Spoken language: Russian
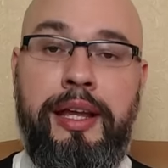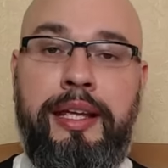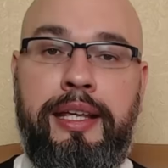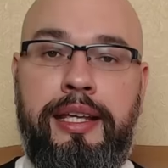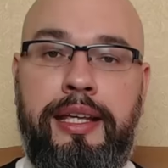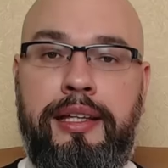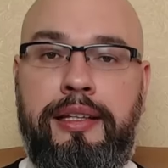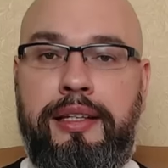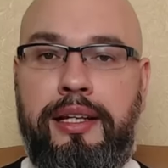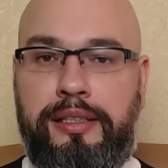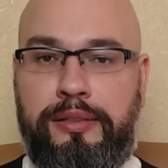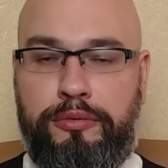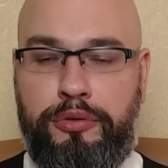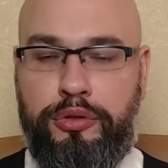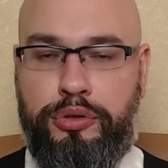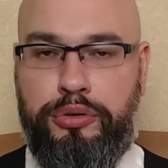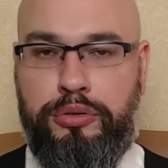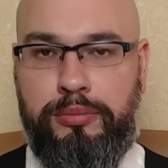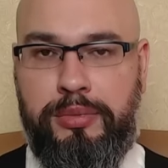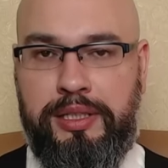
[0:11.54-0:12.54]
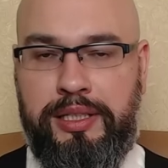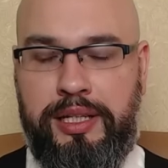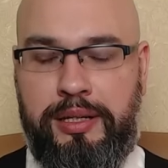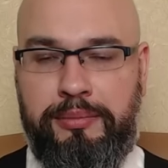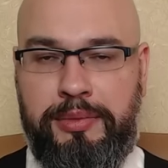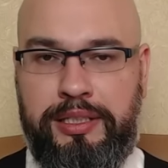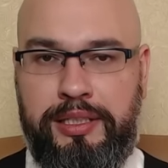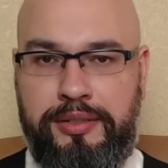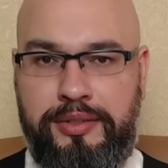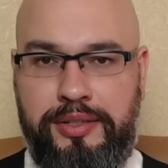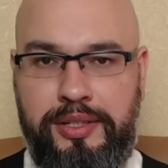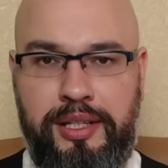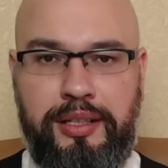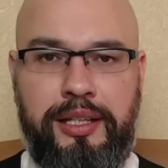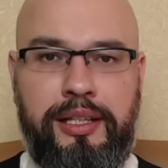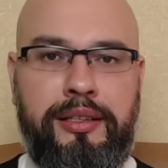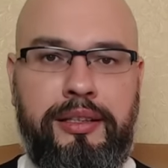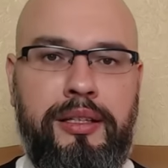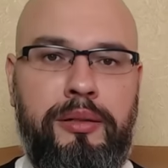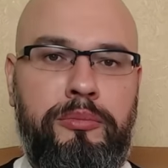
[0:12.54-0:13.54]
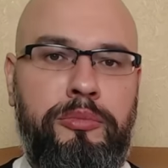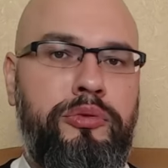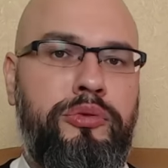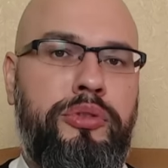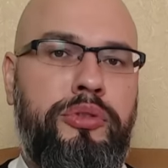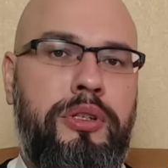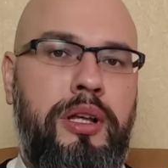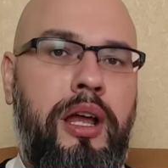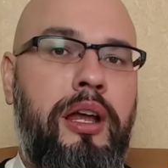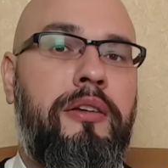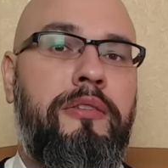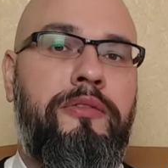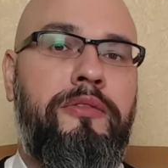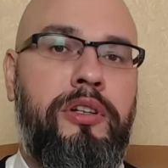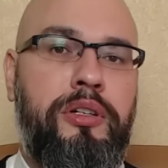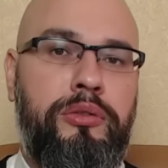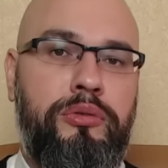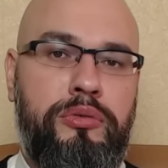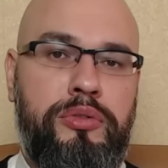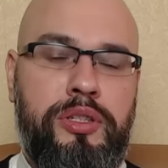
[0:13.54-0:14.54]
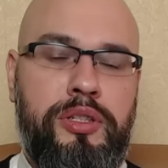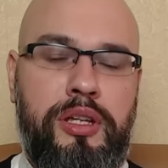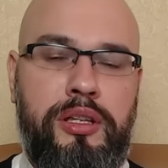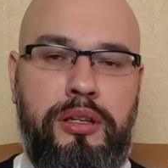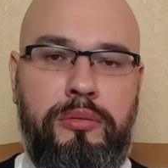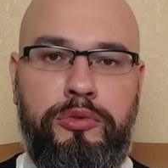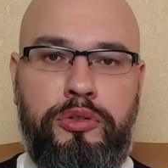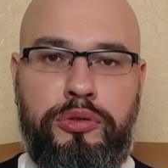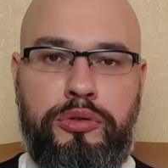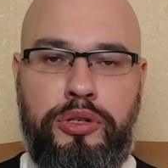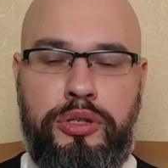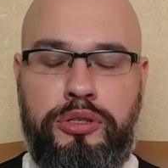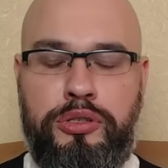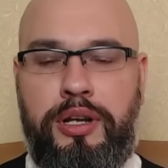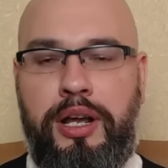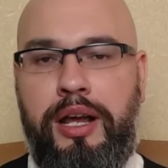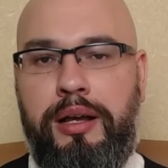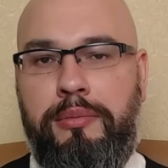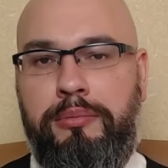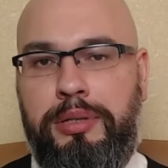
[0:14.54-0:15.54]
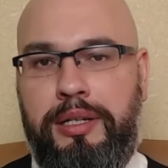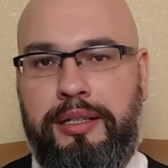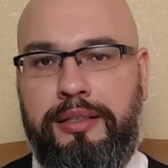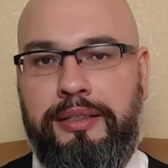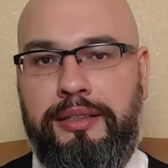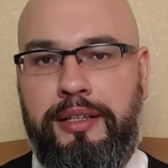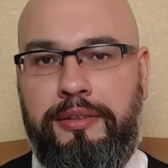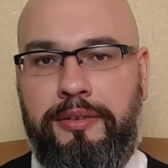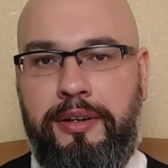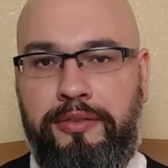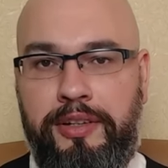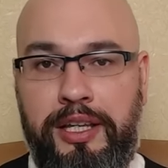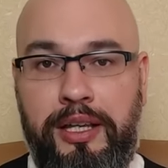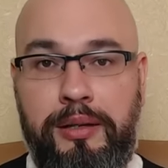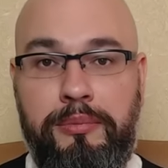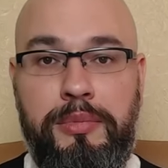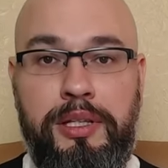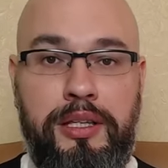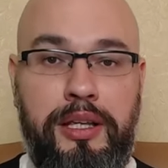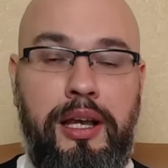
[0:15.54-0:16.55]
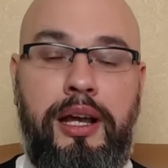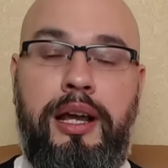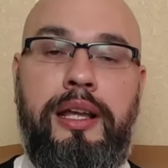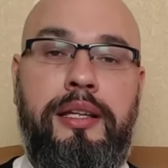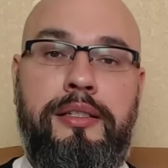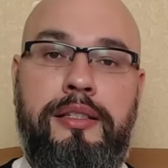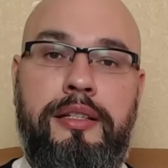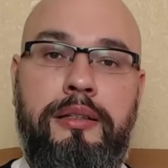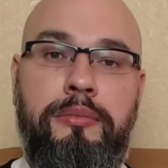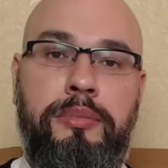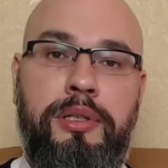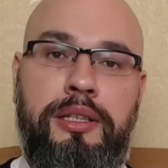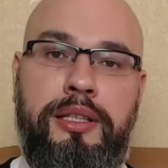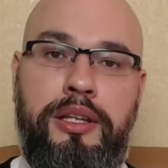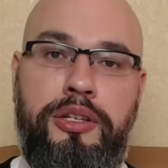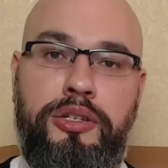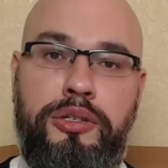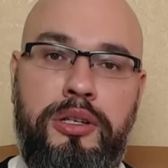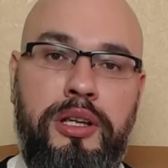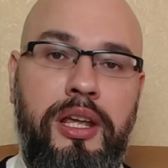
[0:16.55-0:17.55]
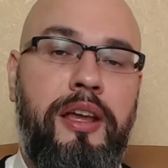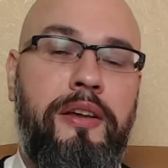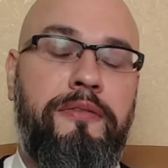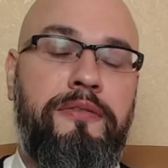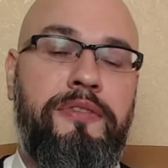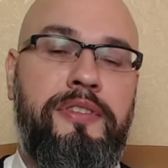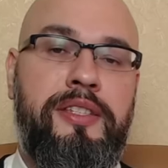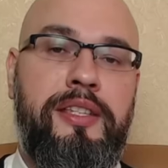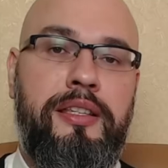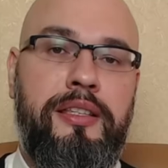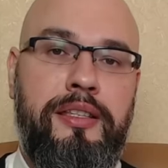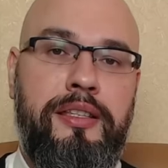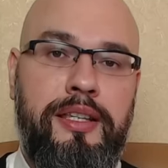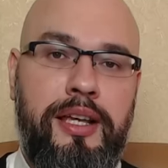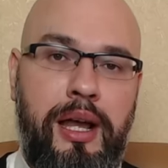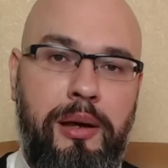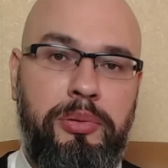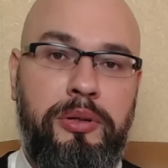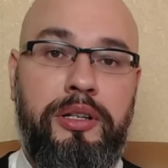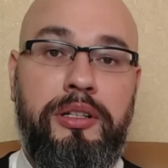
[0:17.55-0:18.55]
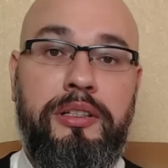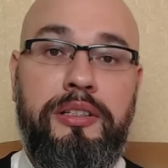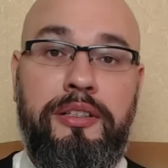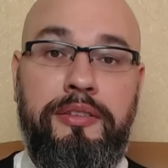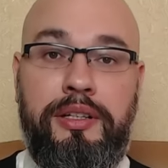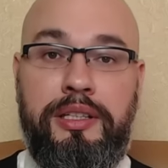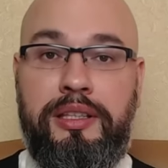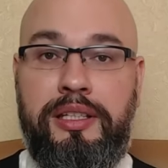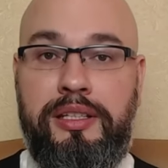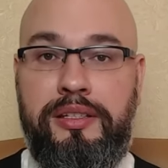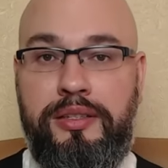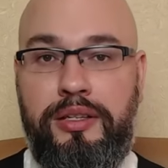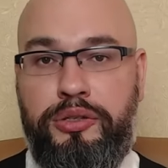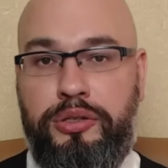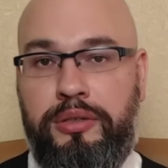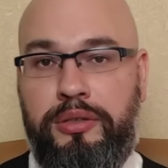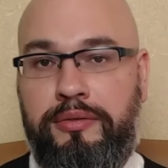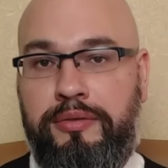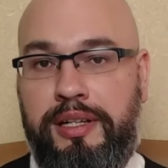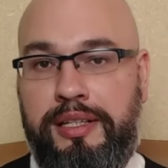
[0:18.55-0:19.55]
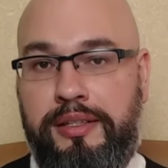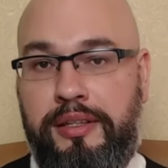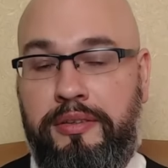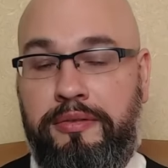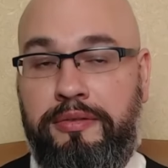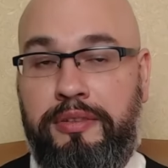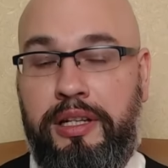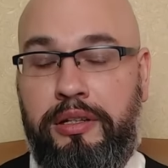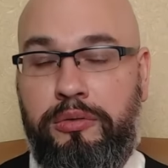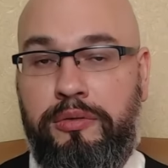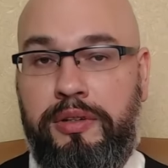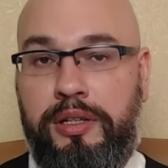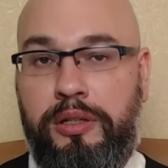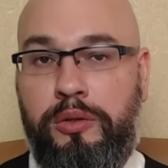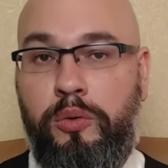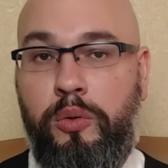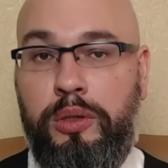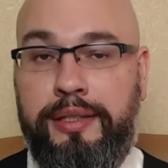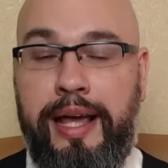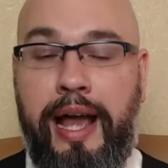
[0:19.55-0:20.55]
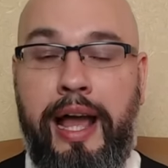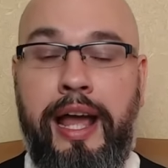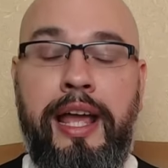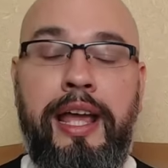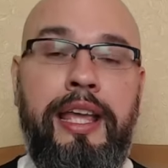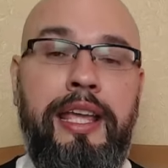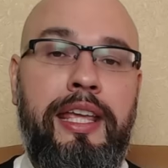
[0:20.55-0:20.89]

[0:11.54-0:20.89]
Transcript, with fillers: И для того, чтобы нам это сделать, нам нужно вернуться немножечко обратно во времени, а если быть точнее, в сентябрь 2022 года.